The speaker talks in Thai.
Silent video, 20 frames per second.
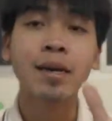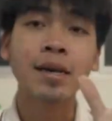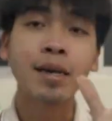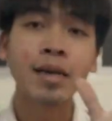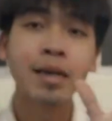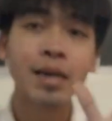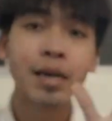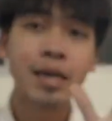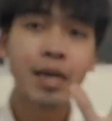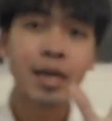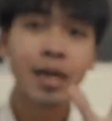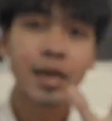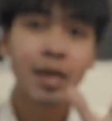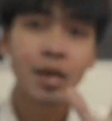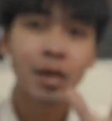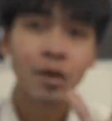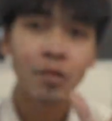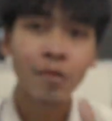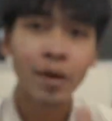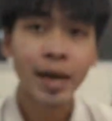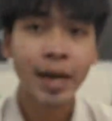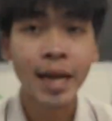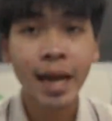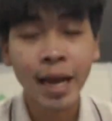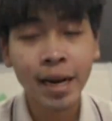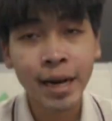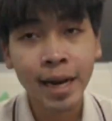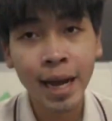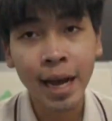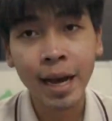คือวันดีเอ็
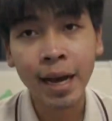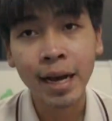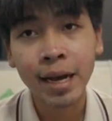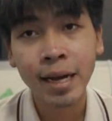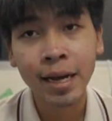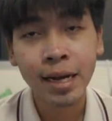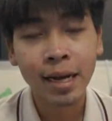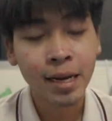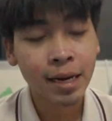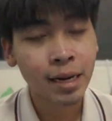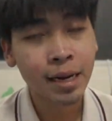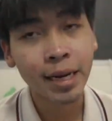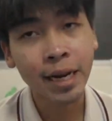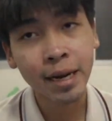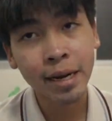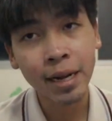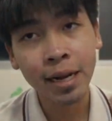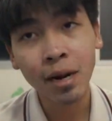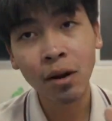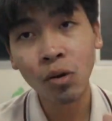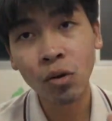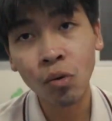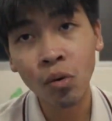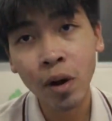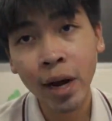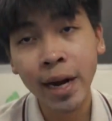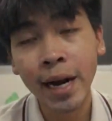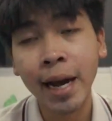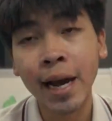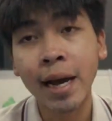กเนี่ย หรืออย่างที่เรารู้
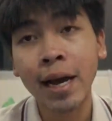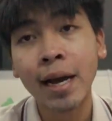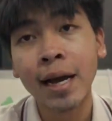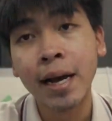กันอะ่ะ